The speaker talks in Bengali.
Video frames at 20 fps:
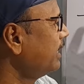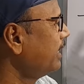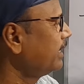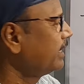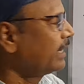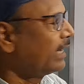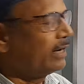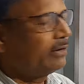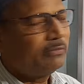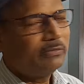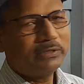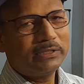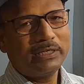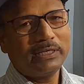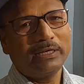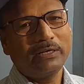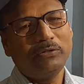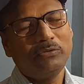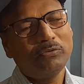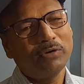এই
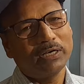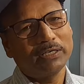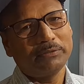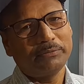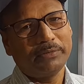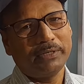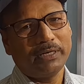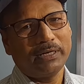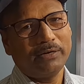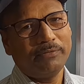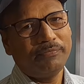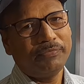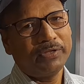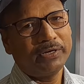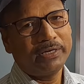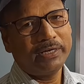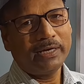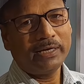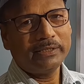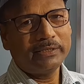ক্যালকুলেশনে কিন্তু আসবে না
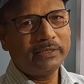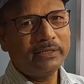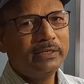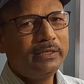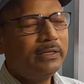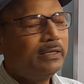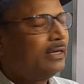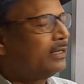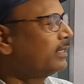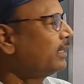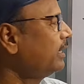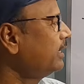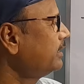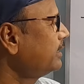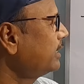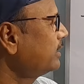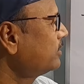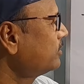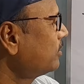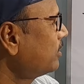ঠিক আছে তাহলে
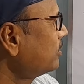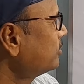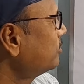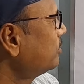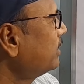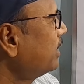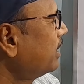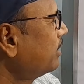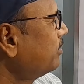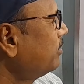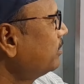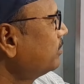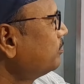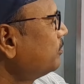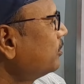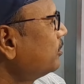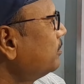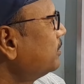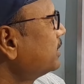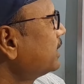যা সরাসরি দেখো
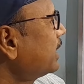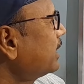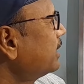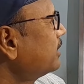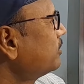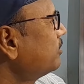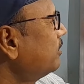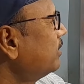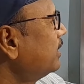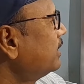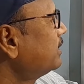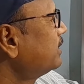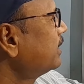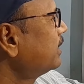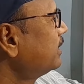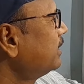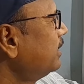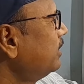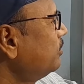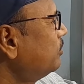প্রথমে সাতের সঙ্গে
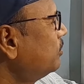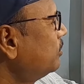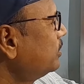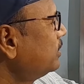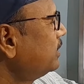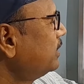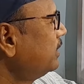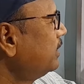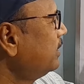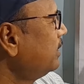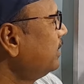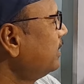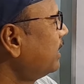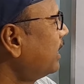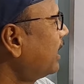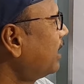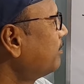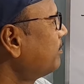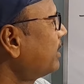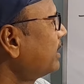তিন করছি
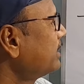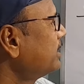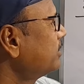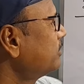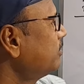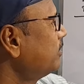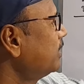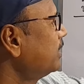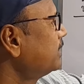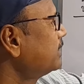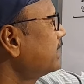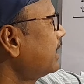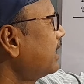আর পাঁচের সঙ্গে